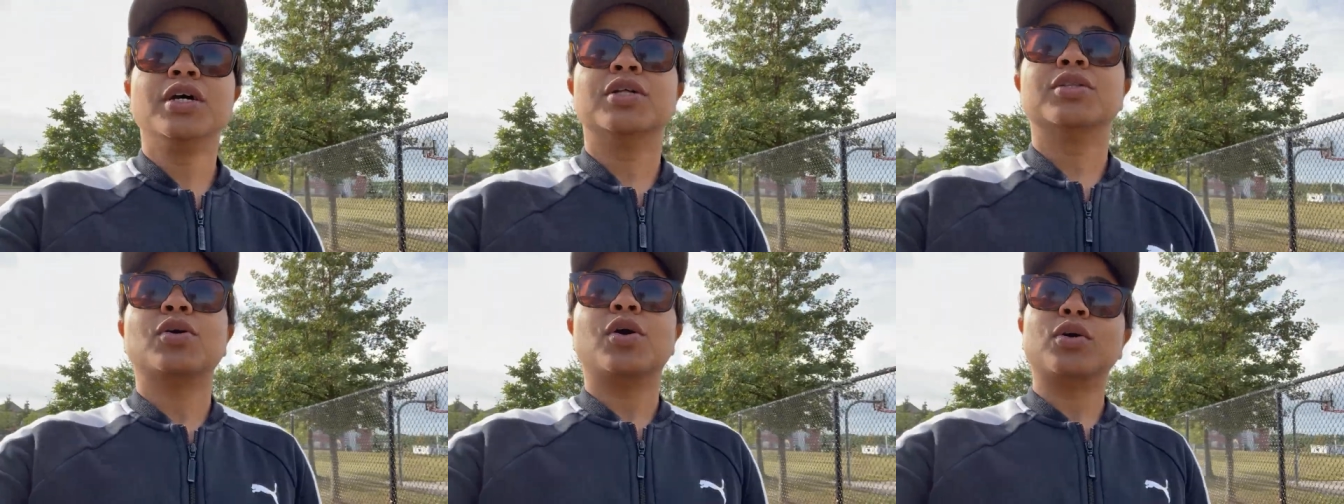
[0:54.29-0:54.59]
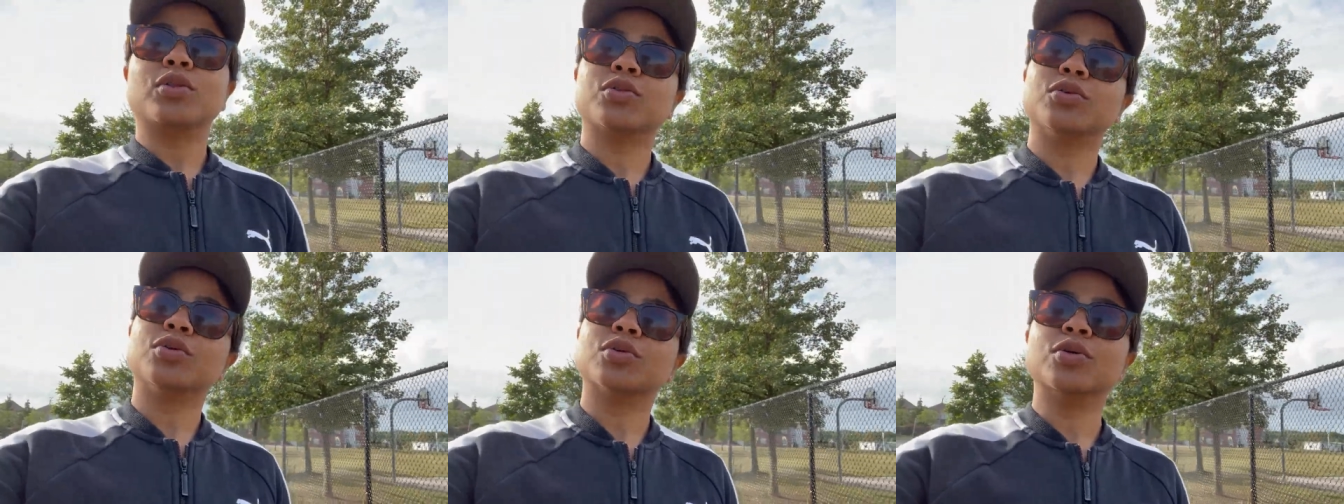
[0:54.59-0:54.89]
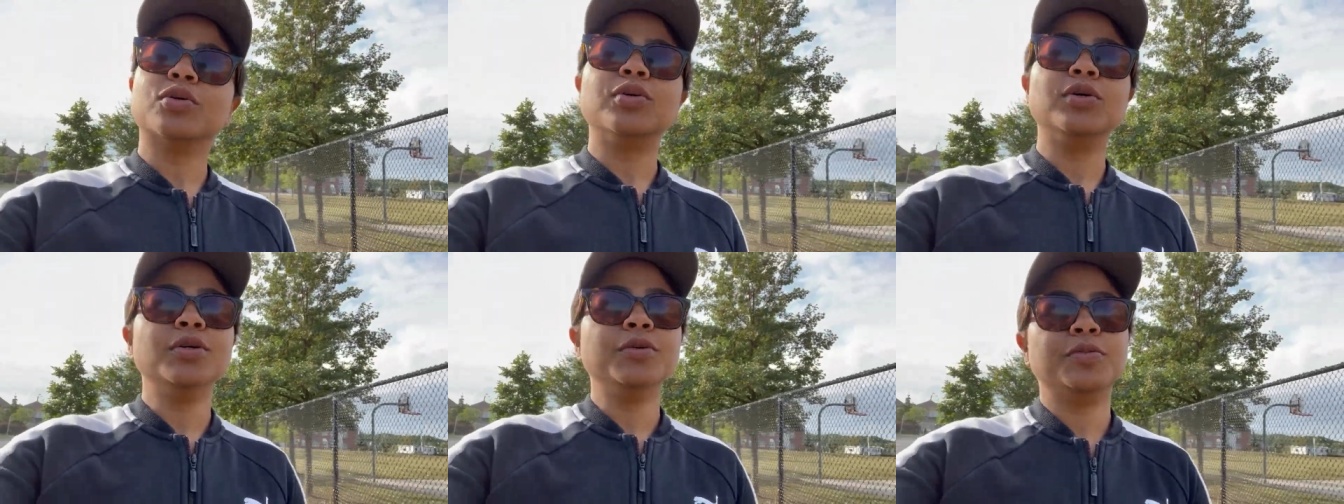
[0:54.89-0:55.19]

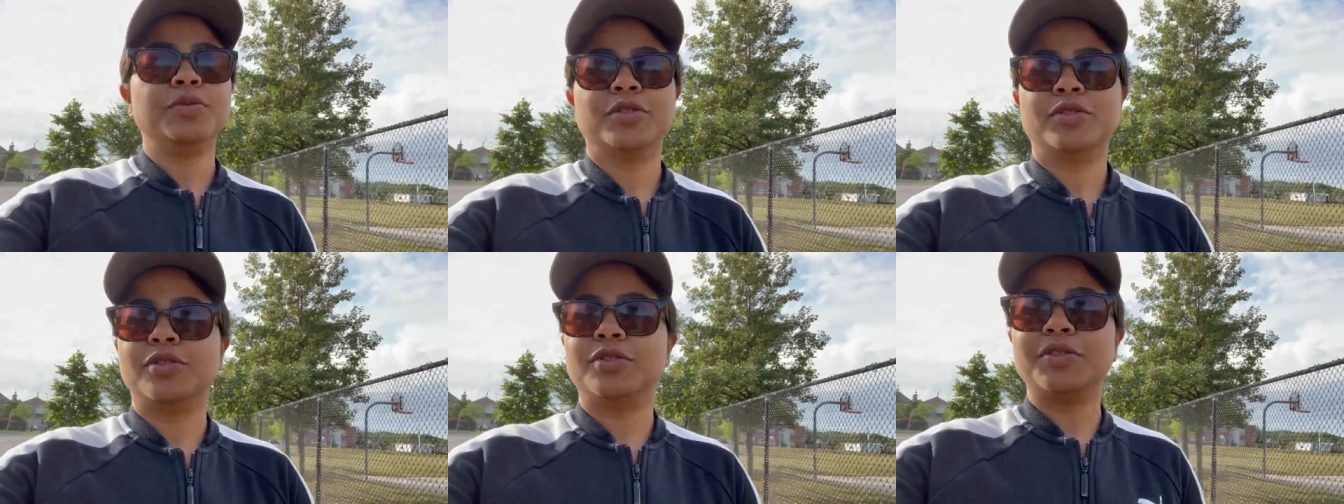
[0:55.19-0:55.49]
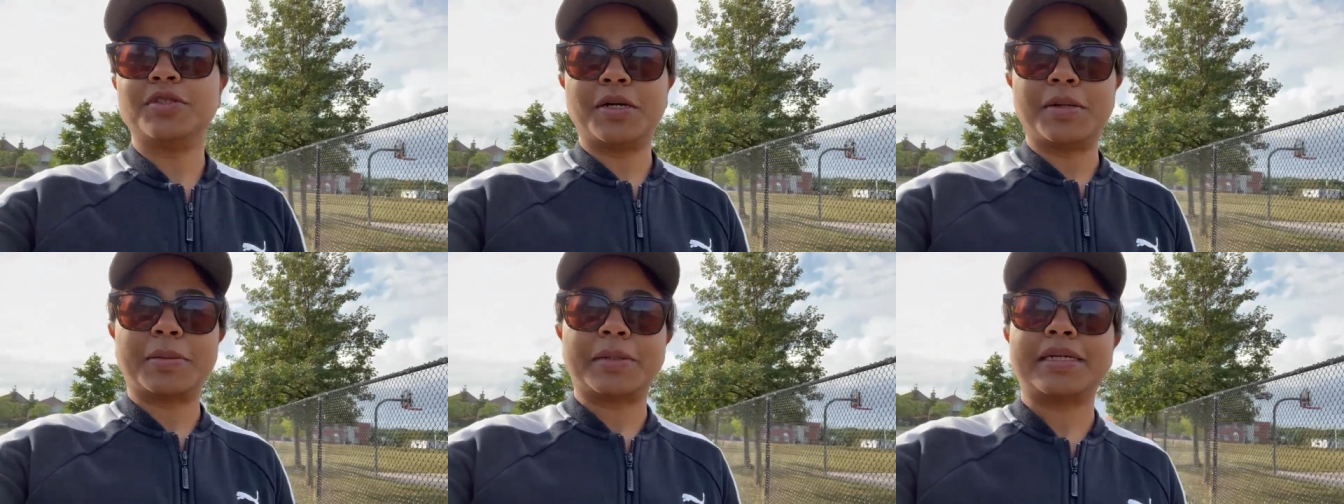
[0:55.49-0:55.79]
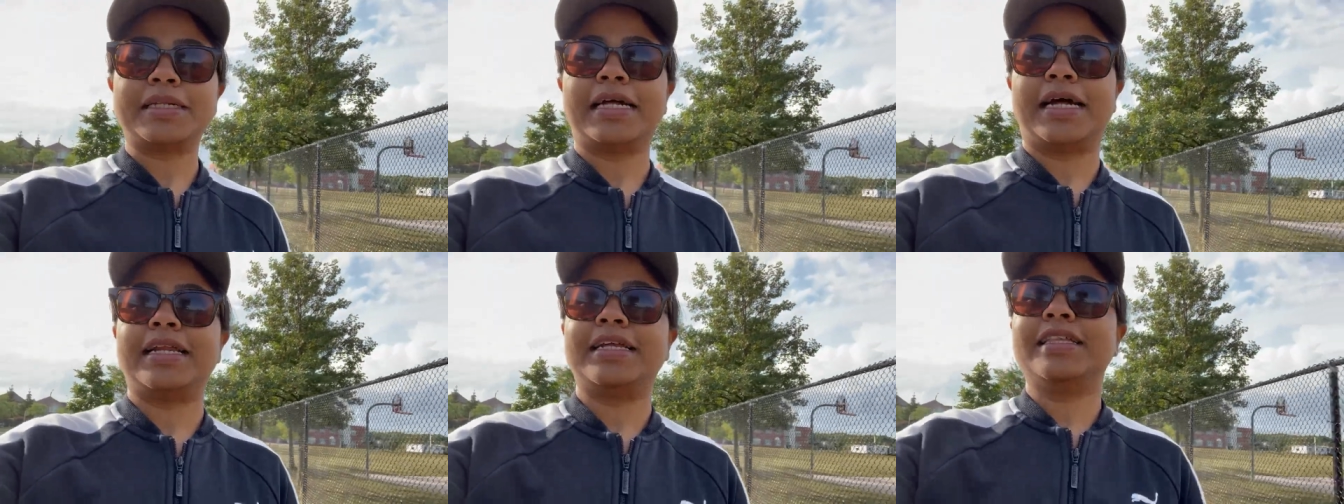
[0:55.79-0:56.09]
ততক্ষণ পর্যন্ত আমাকে
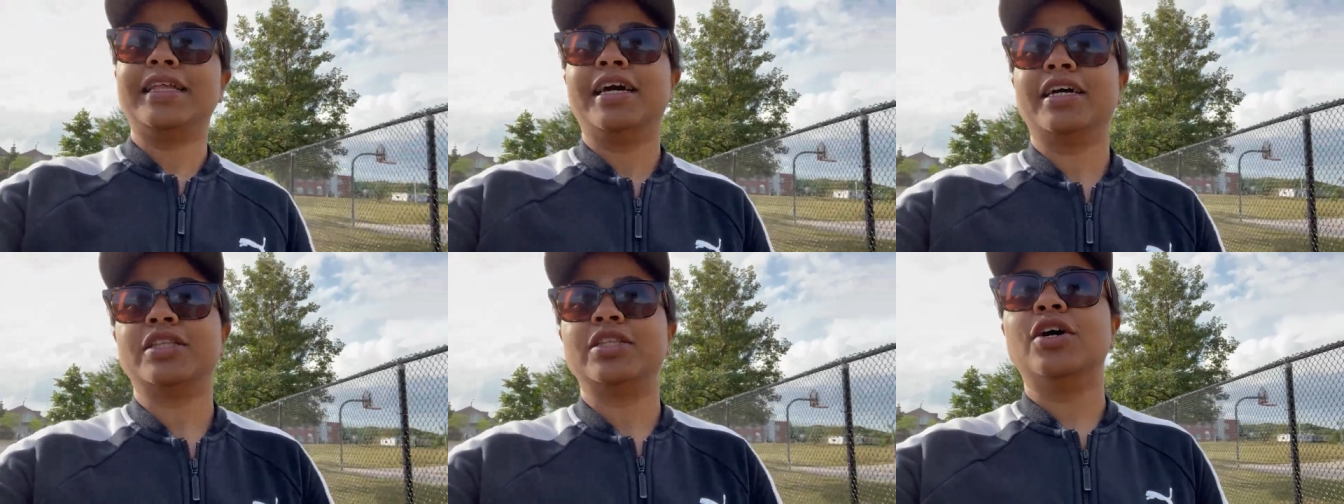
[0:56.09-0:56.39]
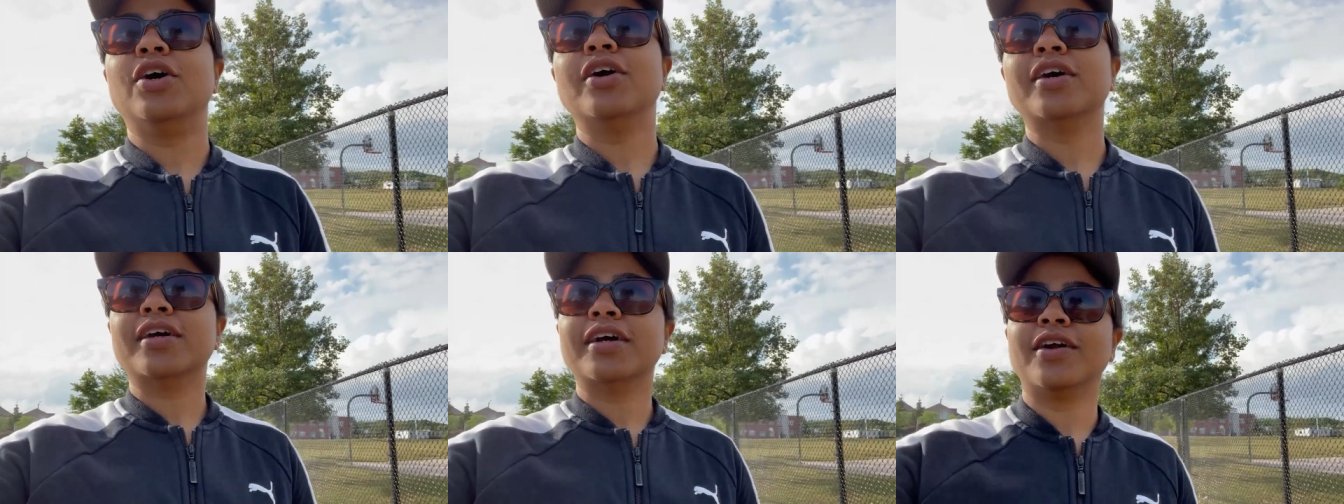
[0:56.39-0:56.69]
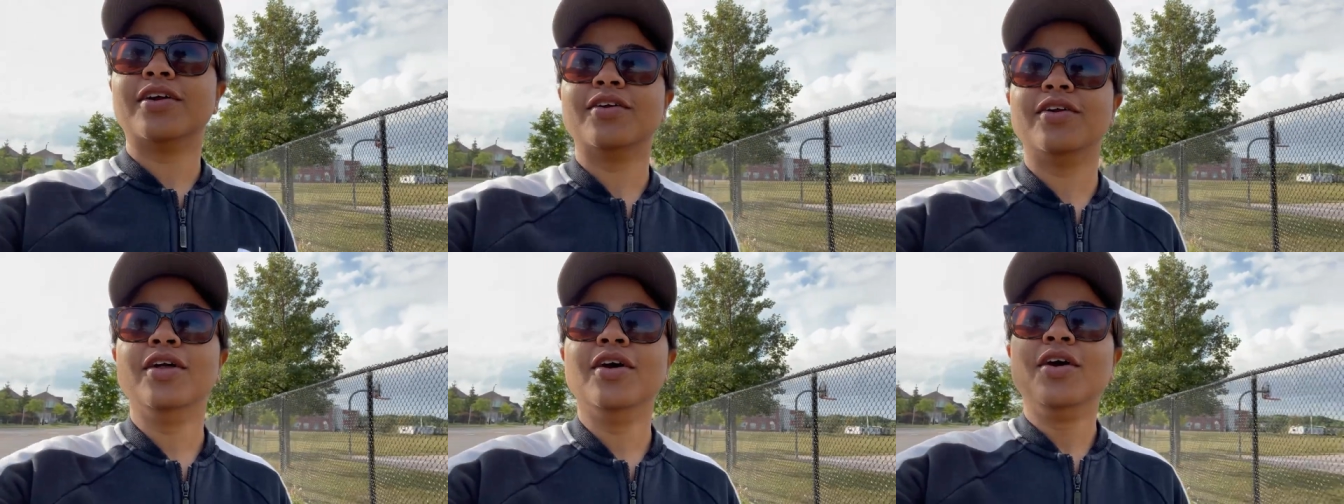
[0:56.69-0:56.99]
দাঁড়িয়ে থাকতে হয়
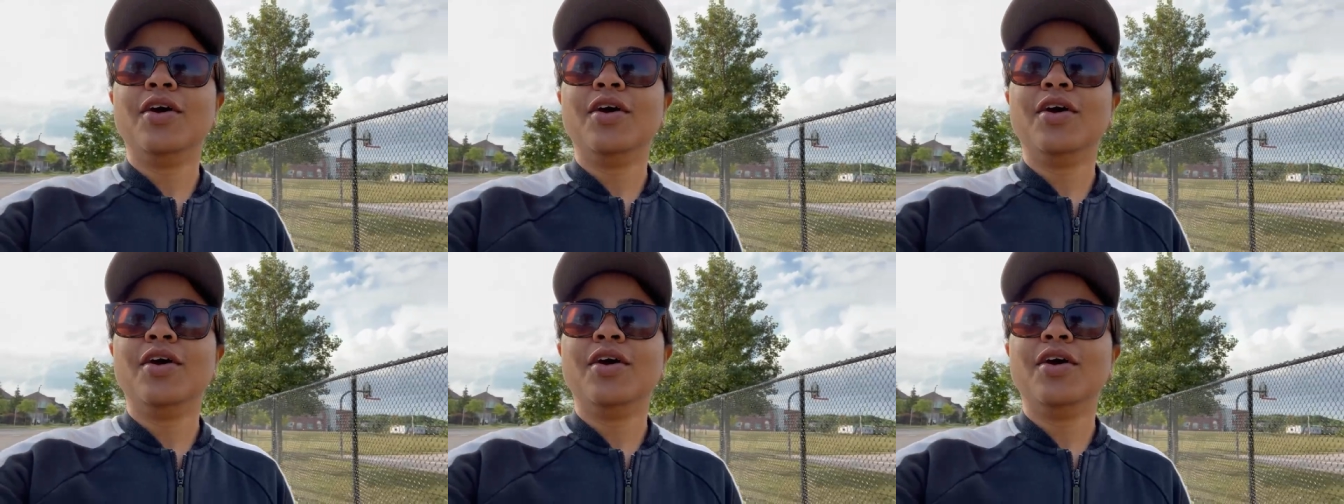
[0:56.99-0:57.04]
কারণ